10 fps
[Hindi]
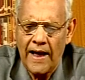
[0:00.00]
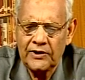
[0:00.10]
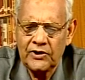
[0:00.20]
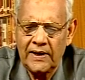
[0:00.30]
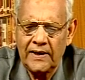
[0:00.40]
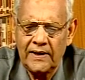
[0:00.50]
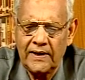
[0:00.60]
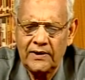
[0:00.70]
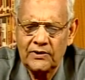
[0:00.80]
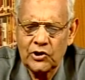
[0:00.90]
ऐसे
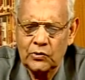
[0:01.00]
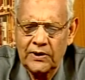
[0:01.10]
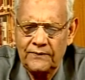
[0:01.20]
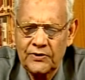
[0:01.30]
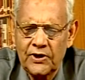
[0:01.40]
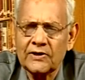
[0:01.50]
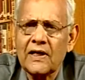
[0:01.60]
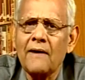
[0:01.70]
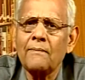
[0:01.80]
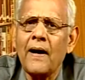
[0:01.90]
ही चौथी
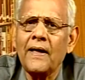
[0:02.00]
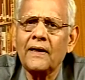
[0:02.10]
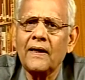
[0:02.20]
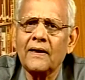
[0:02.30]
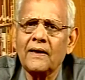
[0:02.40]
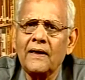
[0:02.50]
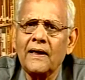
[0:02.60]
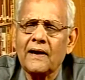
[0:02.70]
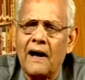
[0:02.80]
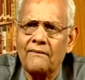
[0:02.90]
विशेषता आप पाएंगे कि यह
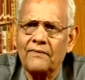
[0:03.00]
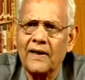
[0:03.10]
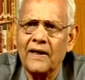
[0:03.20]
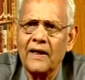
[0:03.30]
काव्य